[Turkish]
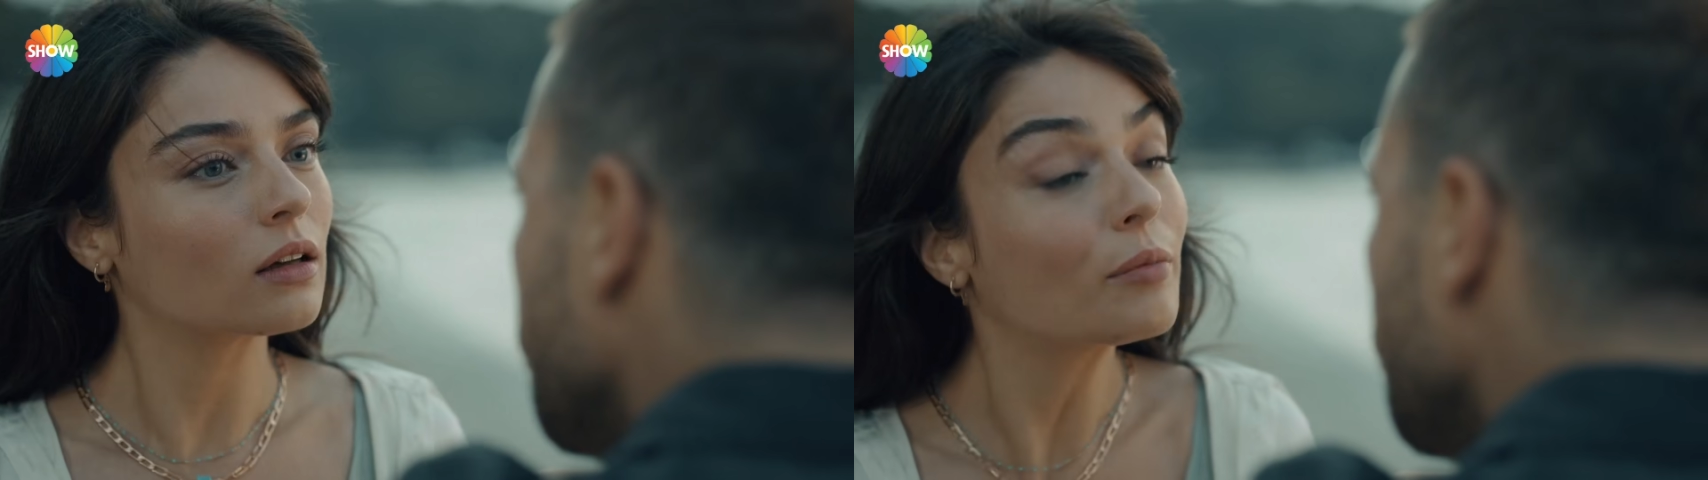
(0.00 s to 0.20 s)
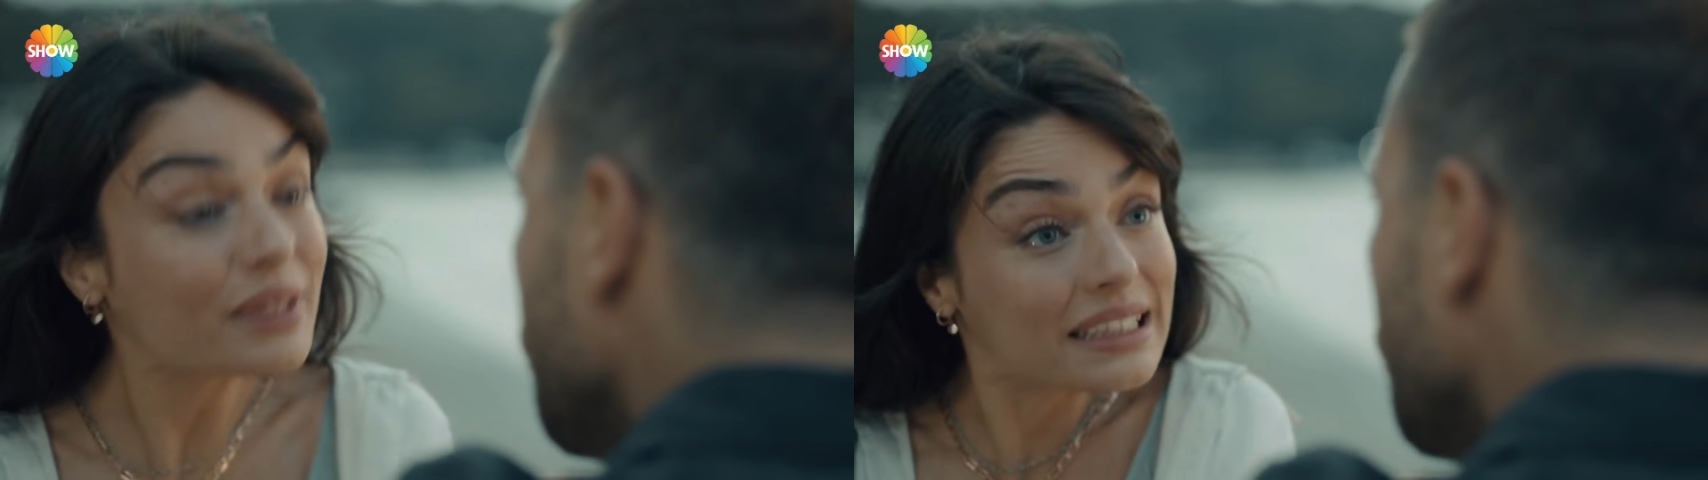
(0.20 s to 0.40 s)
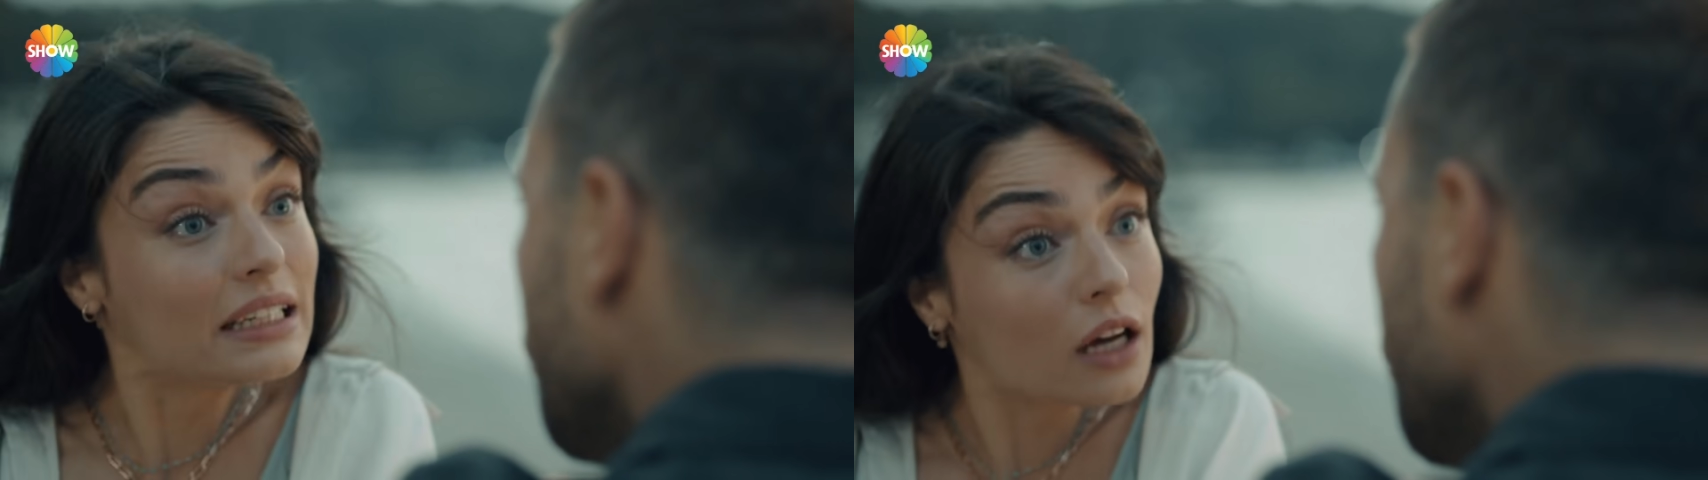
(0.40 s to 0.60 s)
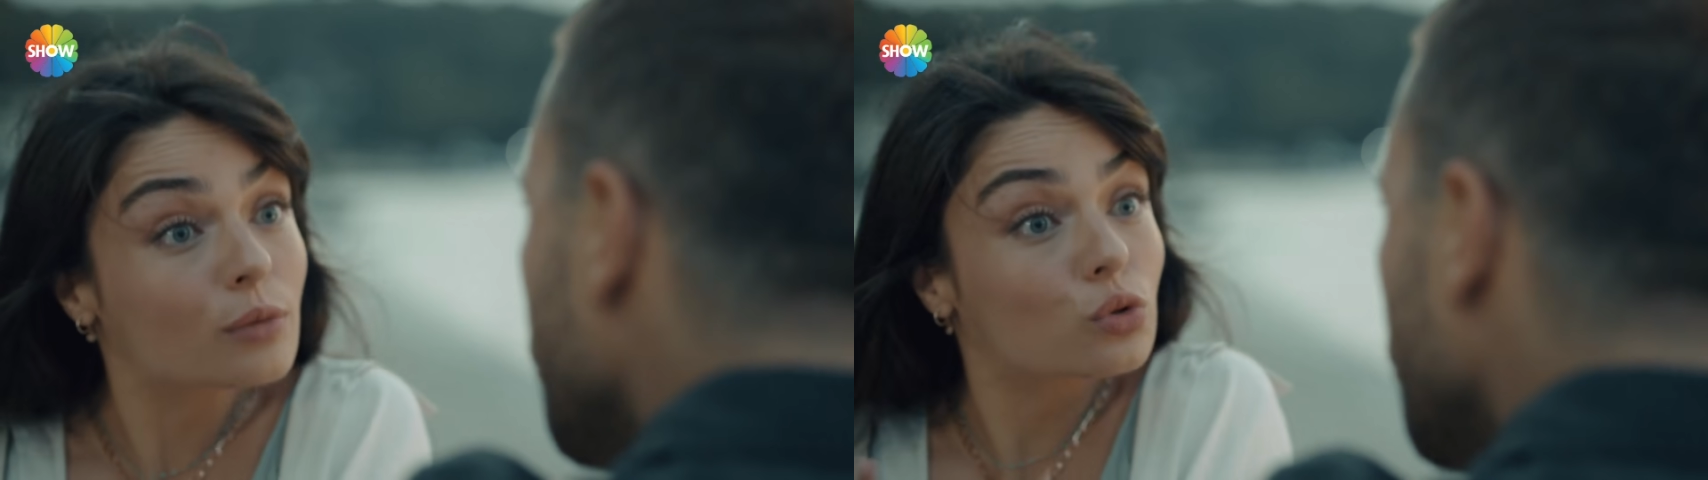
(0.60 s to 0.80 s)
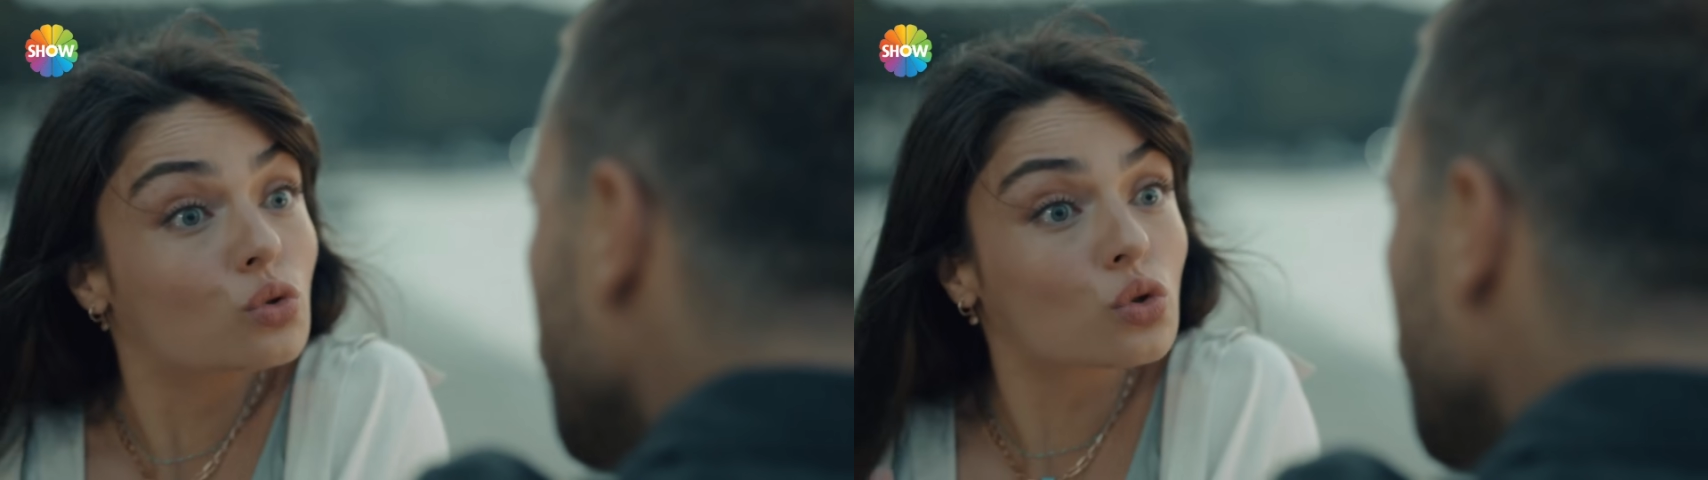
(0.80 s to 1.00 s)
Ha bitti yani
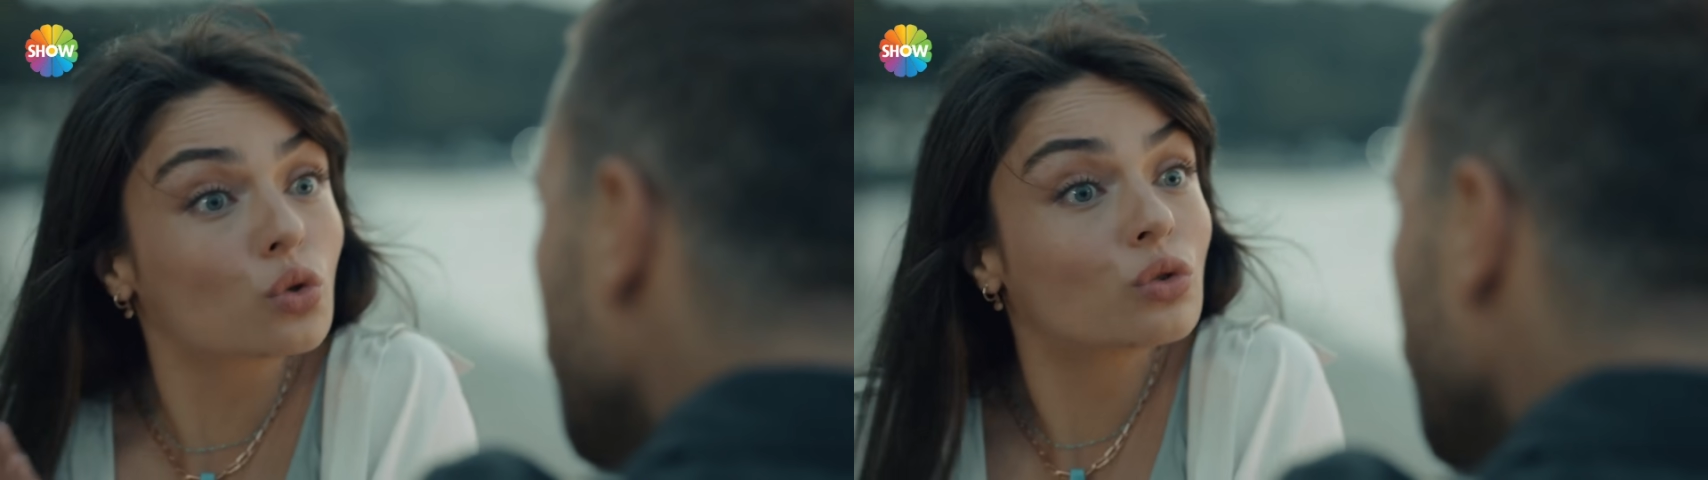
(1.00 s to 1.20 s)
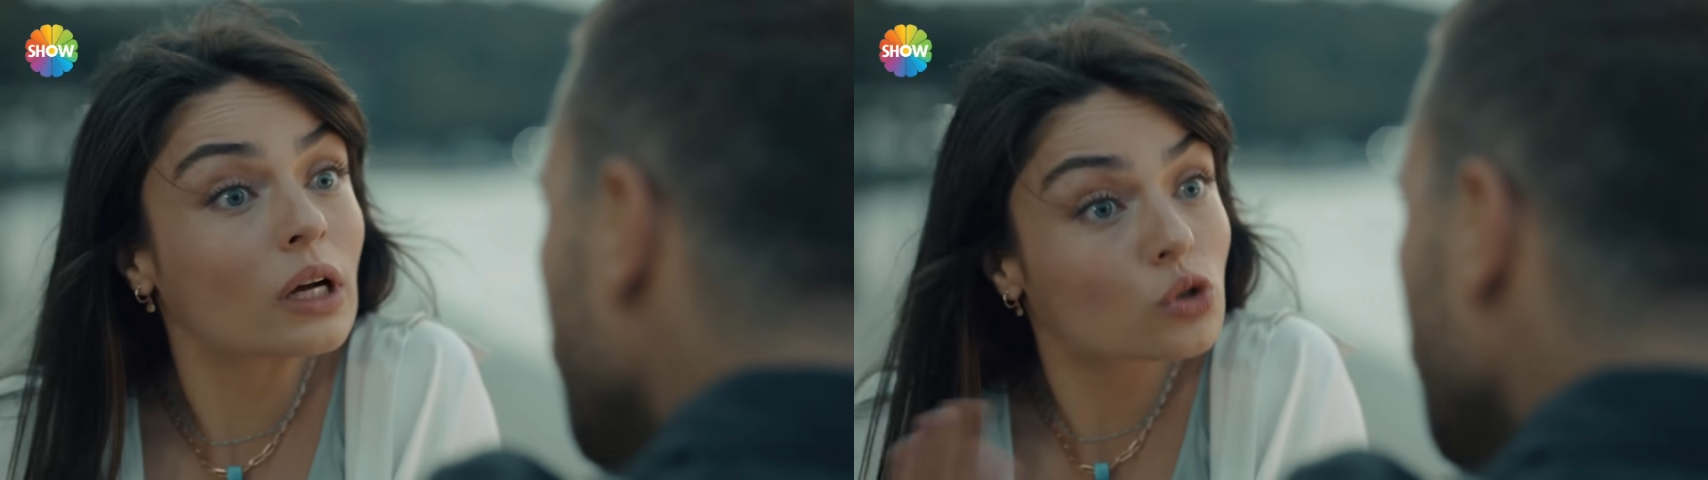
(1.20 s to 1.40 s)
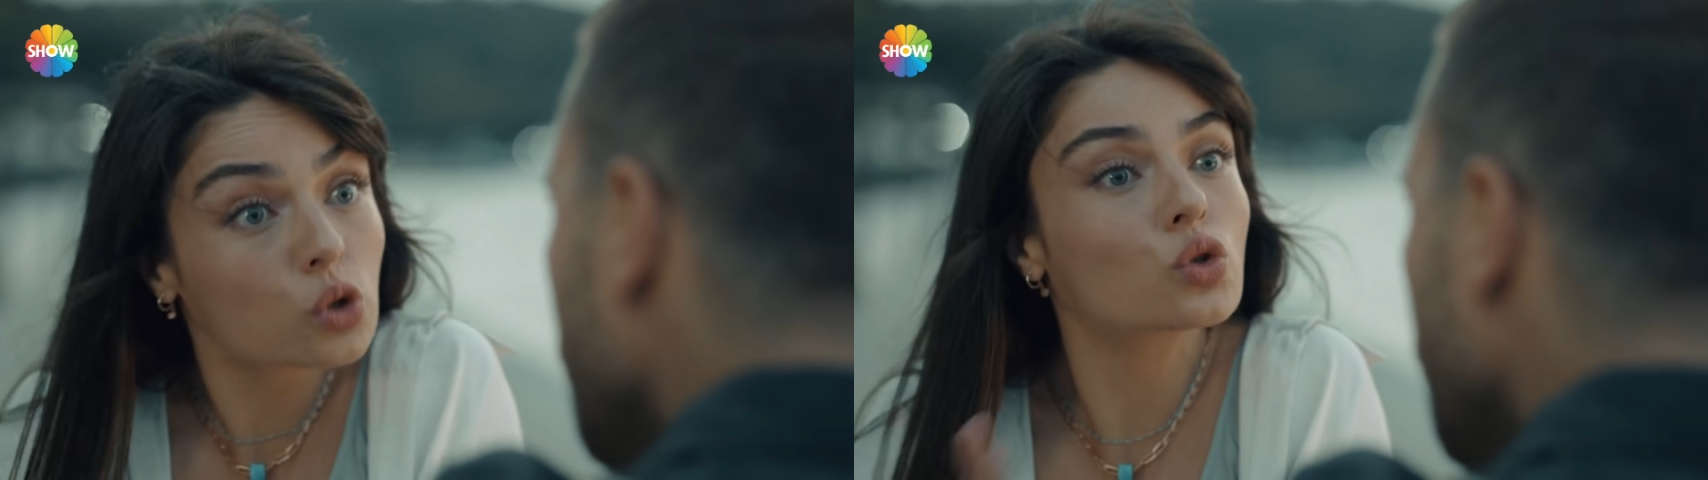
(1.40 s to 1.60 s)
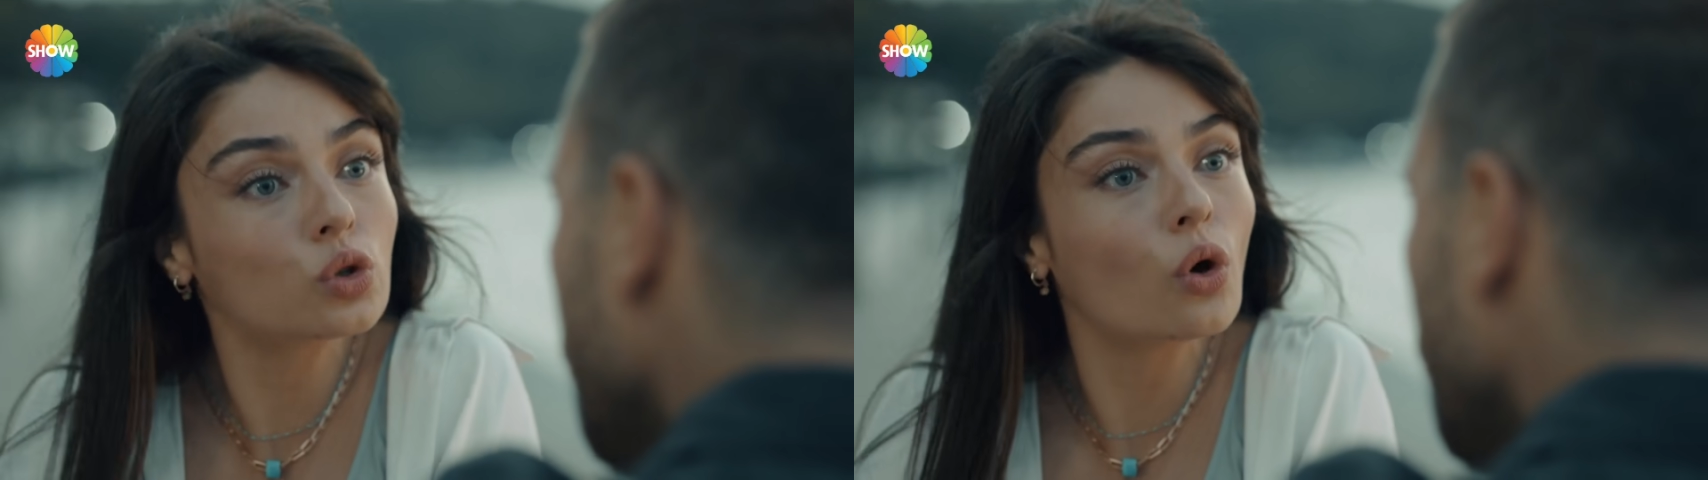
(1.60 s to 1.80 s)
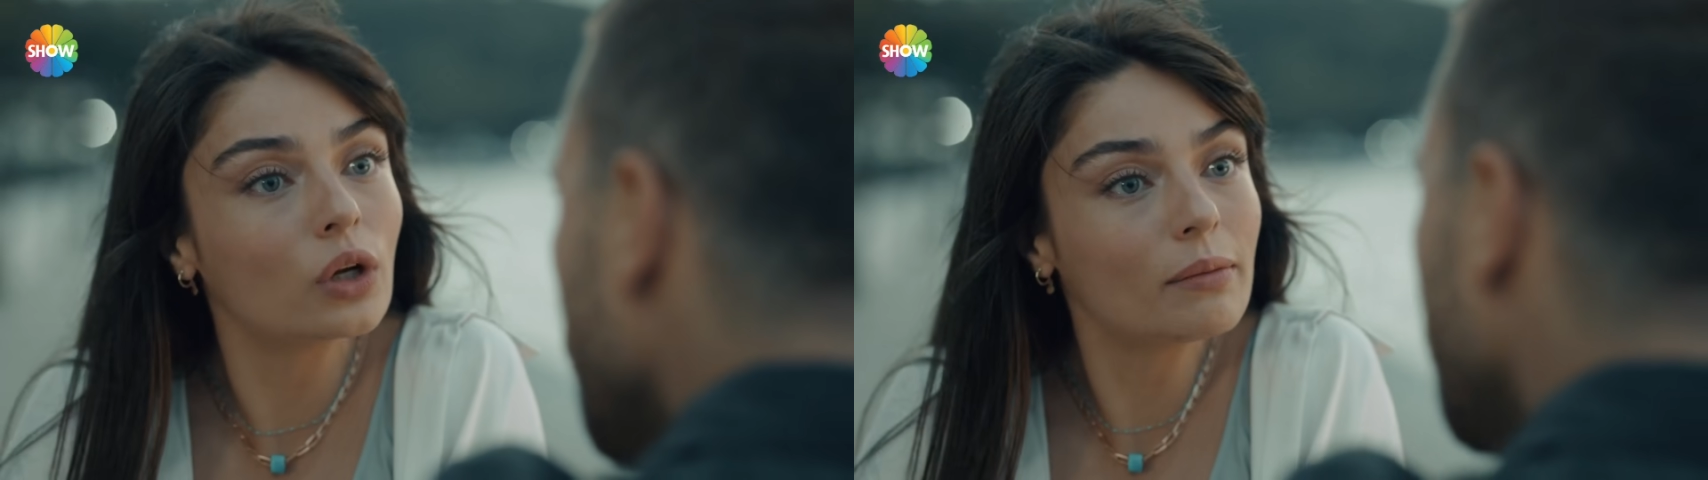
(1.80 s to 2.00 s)
bütün sorunlar çözüldü öyle